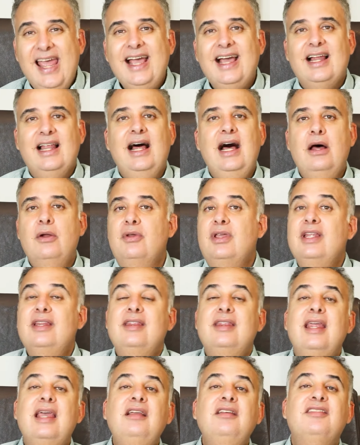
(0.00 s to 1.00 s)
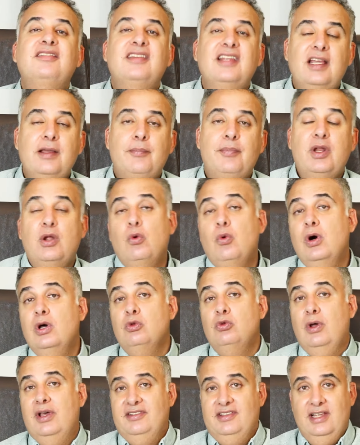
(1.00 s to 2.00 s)
É claro que nem sempre,
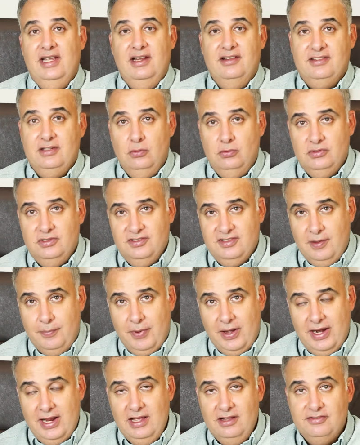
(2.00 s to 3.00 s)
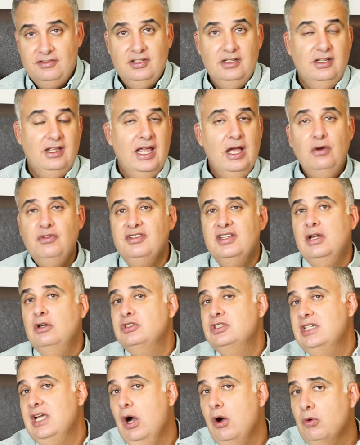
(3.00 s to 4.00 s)
quando essa ereção desaparece, é um
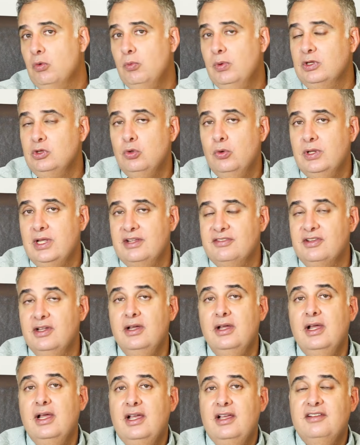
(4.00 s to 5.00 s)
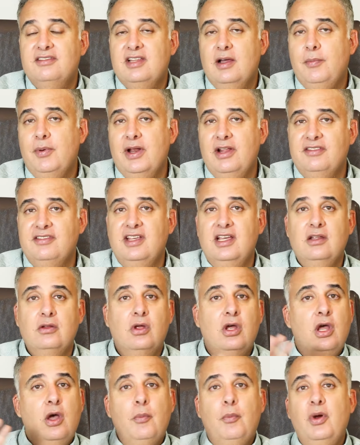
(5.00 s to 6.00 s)
sinal de que alguma doença está
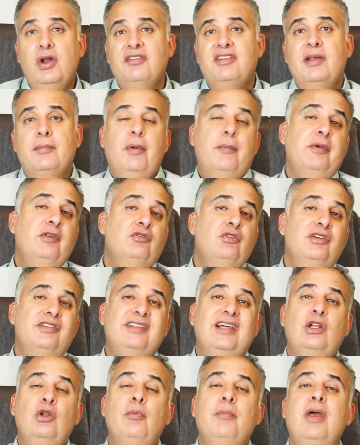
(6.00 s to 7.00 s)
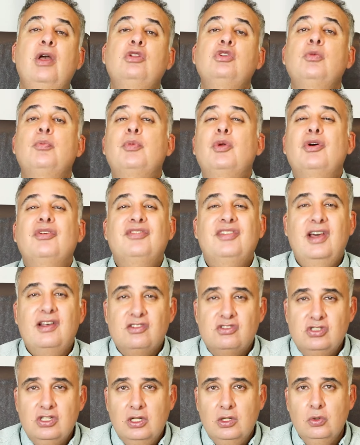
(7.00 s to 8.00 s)
aparecendo. Por exemplo, a pessoa está no meio de um
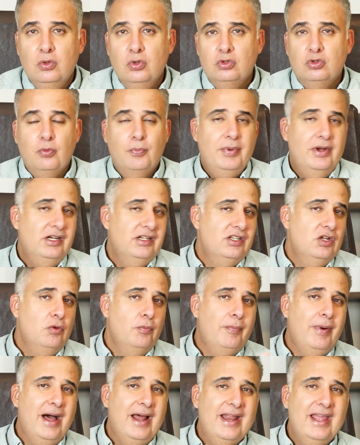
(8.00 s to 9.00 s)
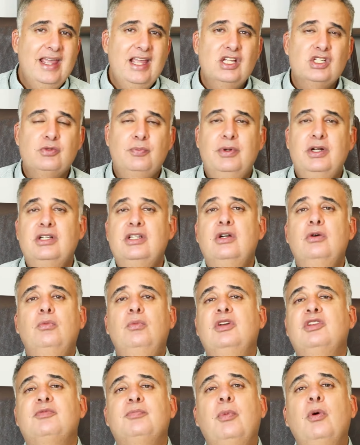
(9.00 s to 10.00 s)
processo de luto, perdeu um parente, perdeu
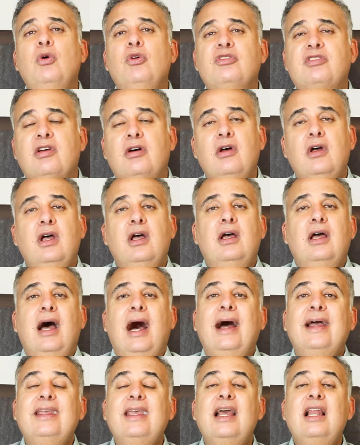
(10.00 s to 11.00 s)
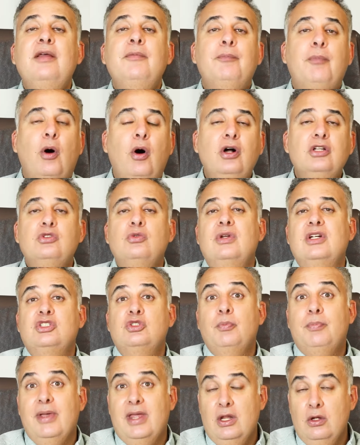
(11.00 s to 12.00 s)
uma esposa. Aí ele pode,
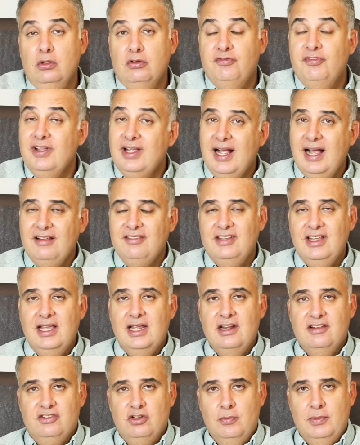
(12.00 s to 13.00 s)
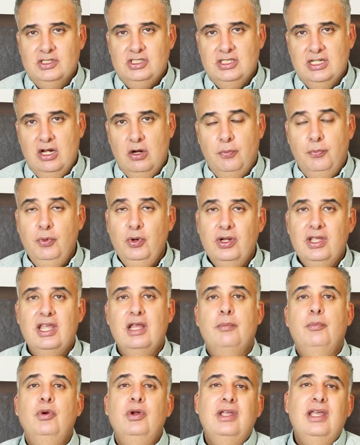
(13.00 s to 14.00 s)
durante um período, ficar sem ereção matinal. Por
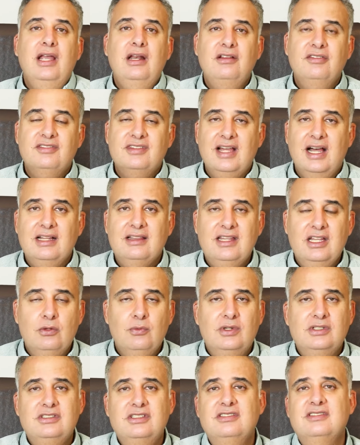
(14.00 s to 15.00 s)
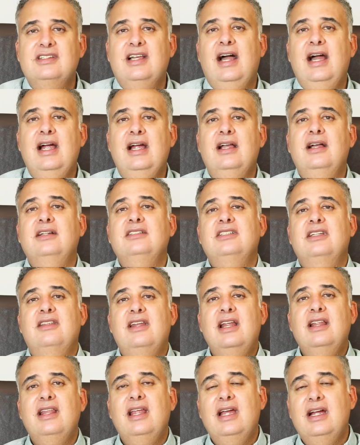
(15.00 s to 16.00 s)
quê? Porque ele está tendo uma descarga de
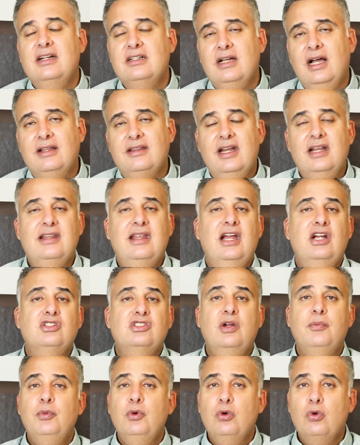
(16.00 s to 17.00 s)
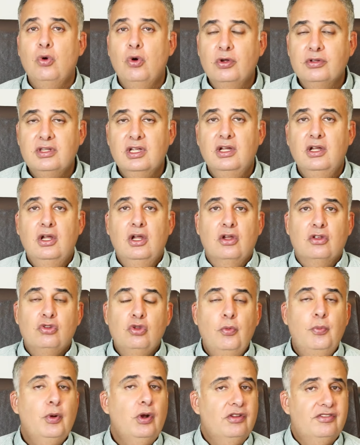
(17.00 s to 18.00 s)
adrenérgica por conta
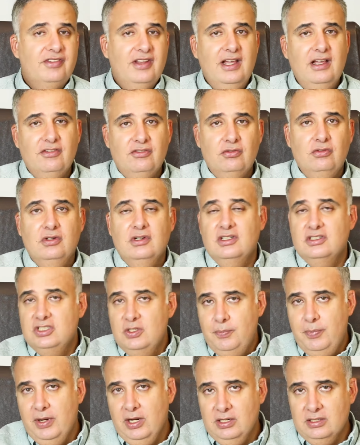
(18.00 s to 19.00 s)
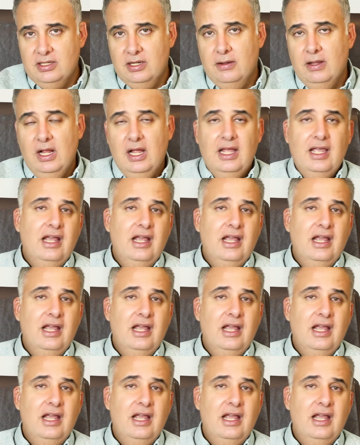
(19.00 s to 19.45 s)
do processo de perda.